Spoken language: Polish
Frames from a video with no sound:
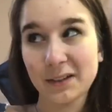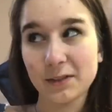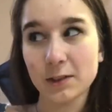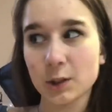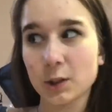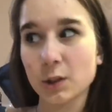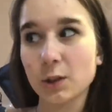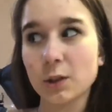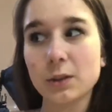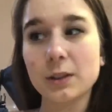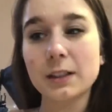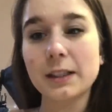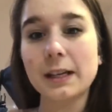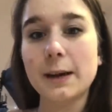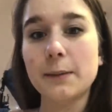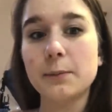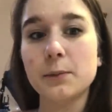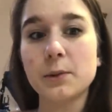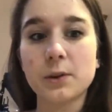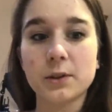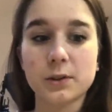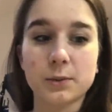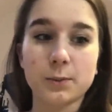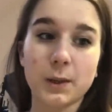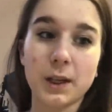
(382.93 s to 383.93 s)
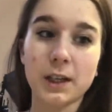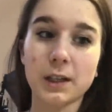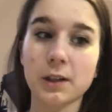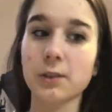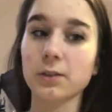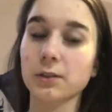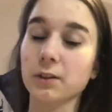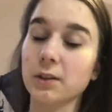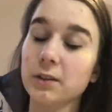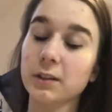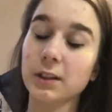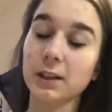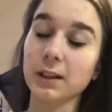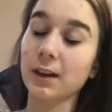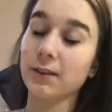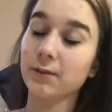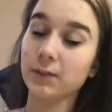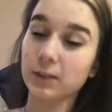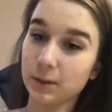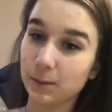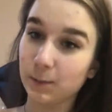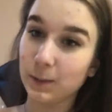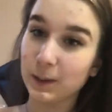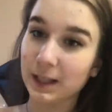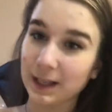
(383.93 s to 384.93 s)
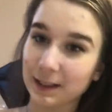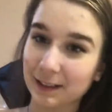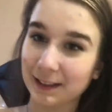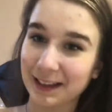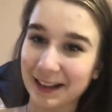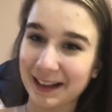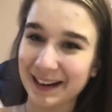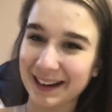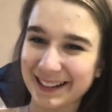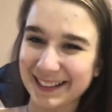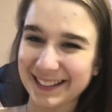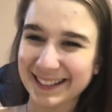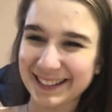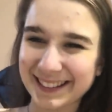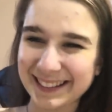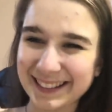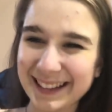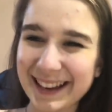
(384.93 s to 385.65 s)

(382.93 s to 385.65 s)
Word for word: więc no tyle było z mojego skończenia Wiedźmina teraz.